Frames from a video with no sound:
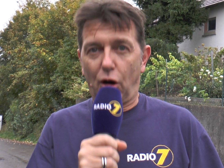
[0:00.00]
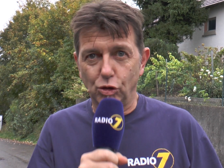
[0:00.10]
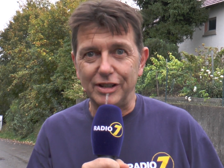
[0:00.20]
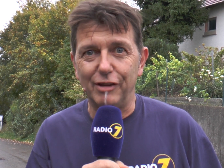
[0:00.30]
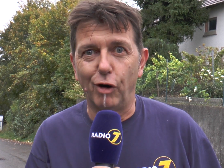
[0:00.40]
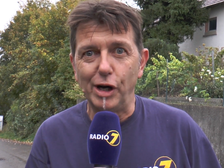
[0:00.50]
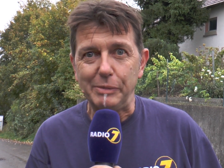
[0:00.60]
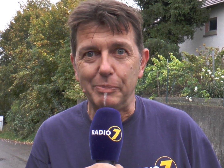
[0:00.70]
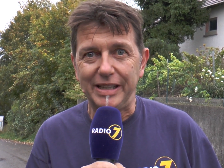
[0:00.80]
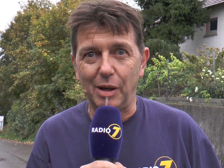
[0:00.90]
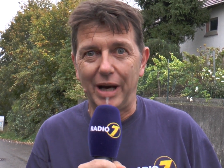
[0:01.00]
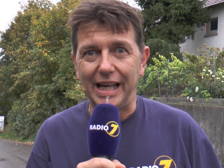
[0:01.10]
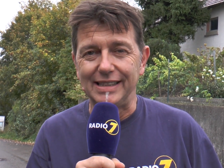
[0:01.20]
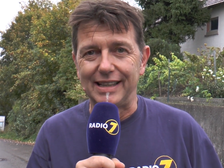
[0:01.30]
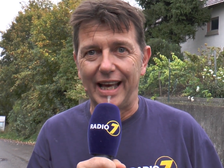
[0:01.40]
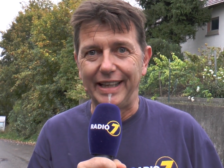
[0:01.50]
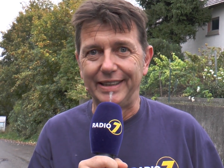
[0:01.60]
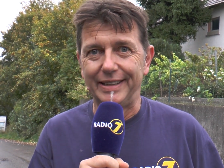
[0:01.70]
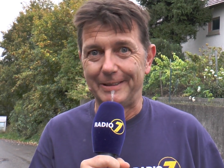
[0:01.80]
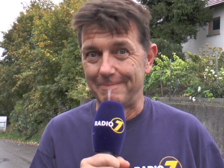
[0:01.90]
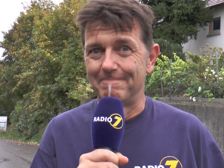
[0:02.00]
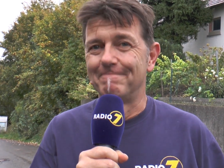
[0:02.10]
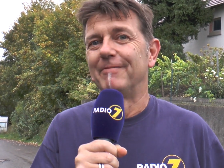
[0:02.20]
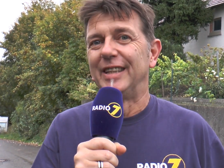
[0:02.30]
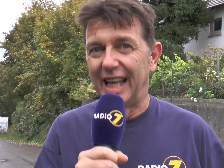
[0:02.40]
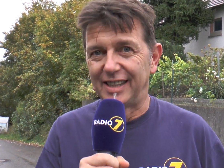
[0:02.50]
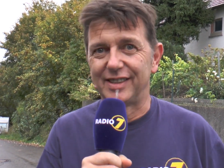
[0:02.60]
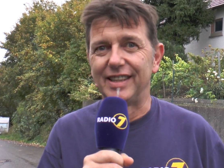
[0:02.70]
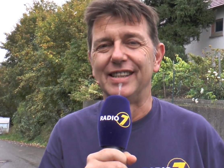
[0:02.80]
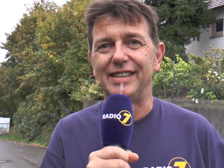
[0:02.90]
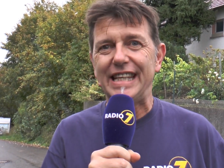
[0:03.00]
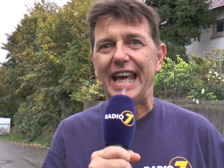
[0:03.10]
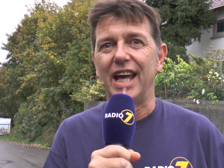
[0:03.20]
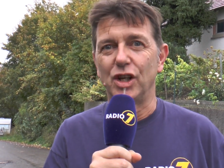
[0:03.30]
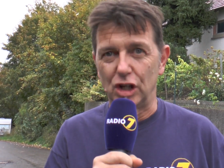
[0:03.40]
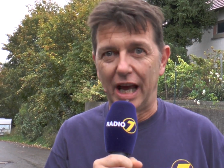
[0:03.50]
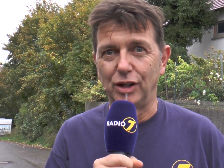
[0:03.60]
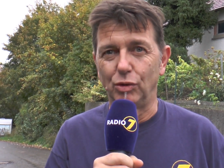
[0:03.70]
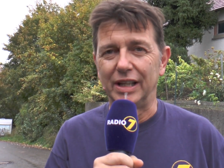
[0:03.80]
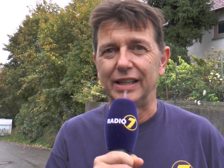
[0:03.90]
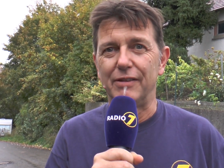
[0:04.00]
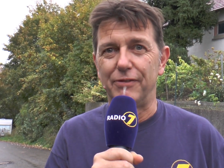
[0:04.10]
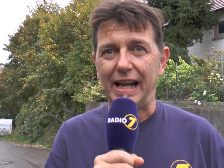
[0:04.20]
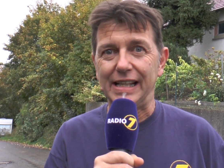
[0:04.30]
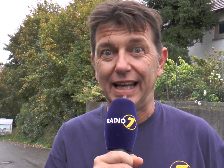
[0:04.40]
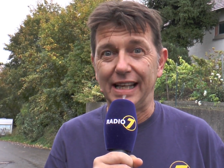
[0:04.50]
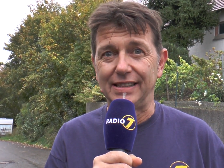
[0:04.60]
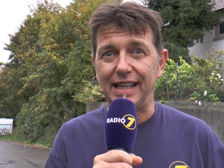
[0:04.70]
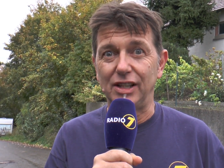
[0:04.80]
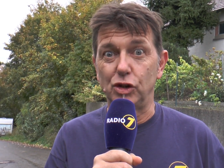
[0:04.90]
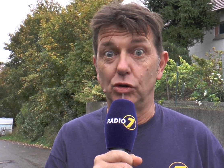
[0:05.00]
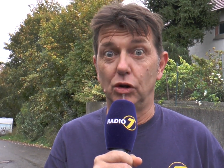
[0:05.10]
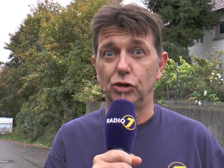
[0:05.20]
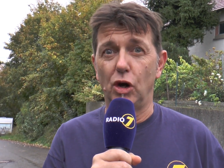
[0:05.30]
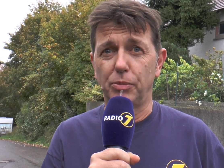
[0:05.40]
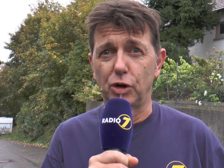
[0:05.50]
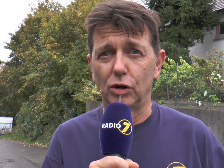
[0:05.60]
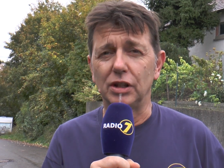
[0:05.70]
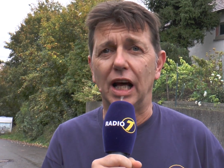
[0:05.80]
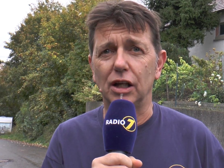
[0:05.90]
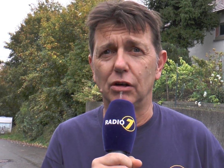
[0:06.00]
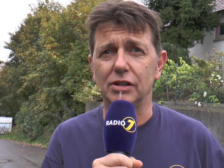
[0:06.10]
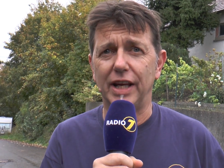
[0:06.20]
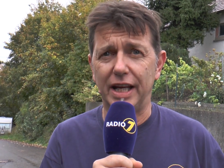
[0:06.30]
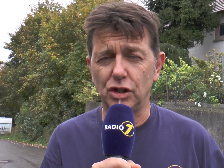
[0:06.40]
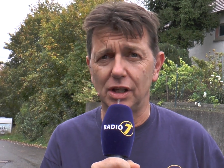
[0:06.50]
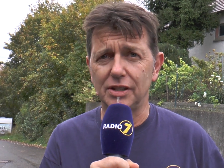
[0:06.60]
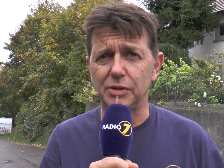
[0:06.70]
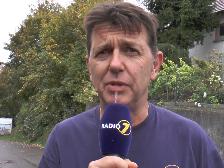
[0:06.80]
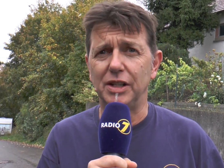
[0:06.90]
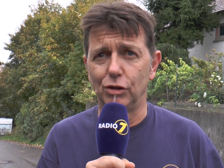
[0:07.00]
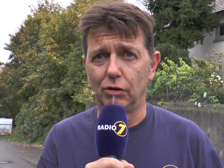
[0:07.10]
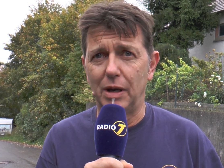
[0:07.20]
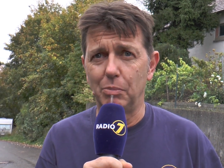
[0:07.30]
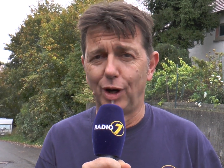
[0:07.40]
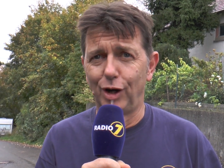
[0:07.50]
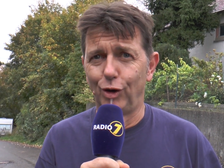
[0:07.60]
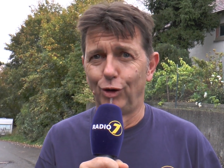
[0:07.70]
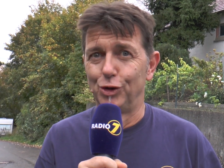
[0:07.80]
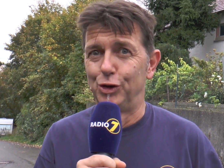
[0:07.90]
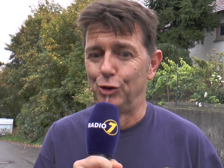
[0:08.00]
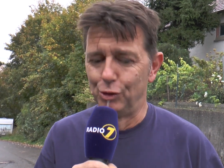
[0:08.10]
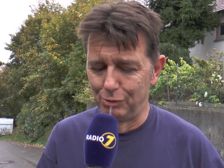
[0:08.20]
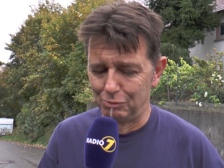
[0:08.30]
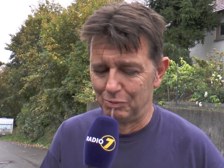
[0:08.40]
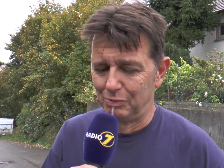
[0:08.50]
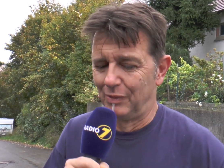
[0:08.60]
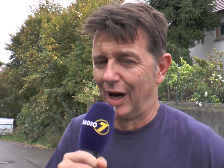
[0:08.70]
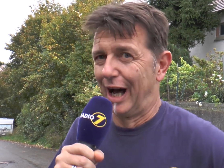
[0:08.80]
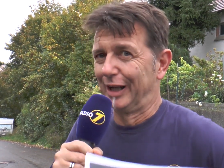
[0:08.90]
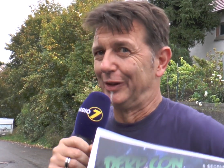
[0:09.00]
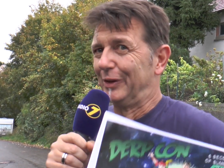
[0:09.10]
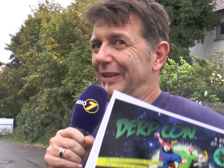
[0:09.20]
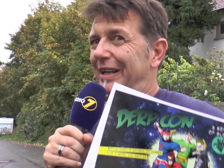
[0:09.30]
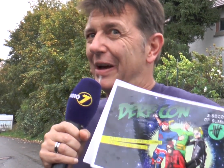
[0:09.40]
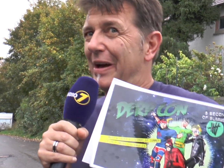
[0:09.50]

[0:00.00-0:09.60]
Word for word: Tausende wollten mit dabei sein. Jetzt ist die Entscheidung gefallen. Es geht zur DerbCon nach Los Angeles Mitte November zu, Achtung,